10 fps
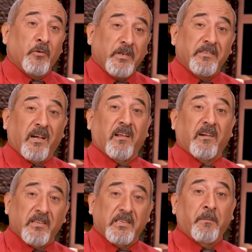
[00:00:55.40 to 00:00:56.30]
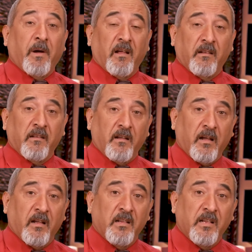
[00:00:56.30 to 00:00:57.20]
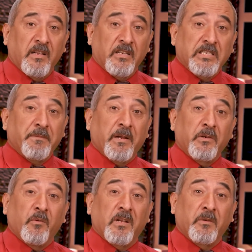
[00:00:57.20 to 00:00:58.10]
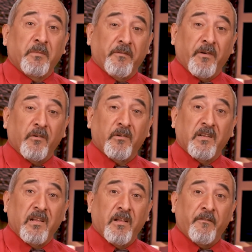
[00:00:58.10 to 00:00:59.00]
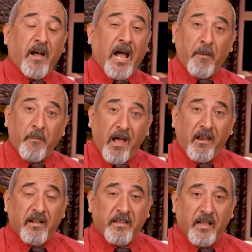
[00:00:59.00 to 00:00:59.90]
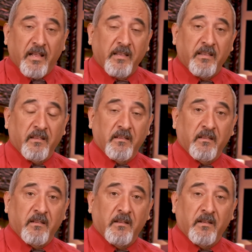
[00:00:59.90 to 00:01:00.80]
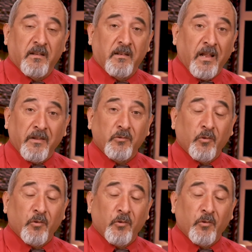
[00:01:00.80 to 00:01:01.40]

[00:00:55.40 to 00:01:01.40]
نعيد علاقتنا مع الله يجب أن نولد من فوق فأعمالك يا أخي لن